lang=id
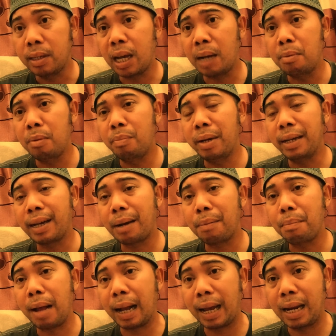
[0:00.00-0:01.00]
yang
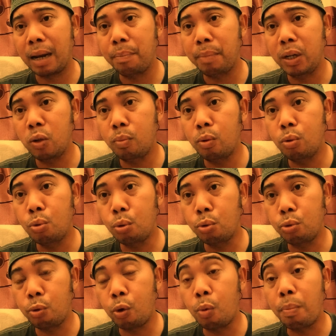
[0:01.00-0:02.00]
memberikan makan dan minum untuk
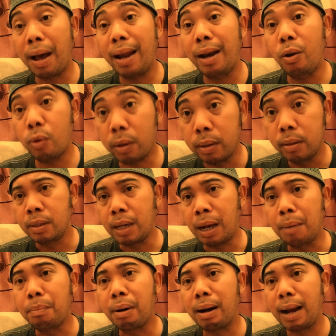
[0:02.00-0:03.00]
seluruh makhluk
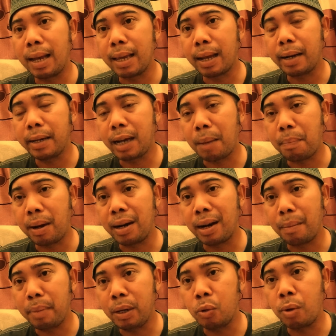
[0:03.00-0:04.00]
yang berlayar di
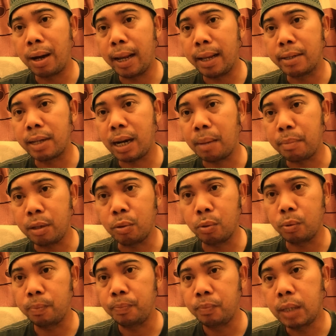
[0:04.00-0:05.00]
kapal Nabi Nuh alaihissalam
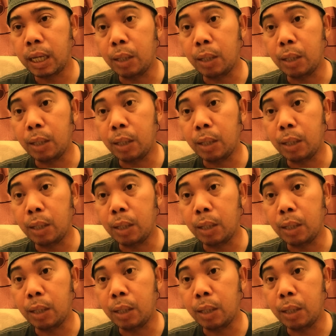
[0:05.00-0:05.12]
itu.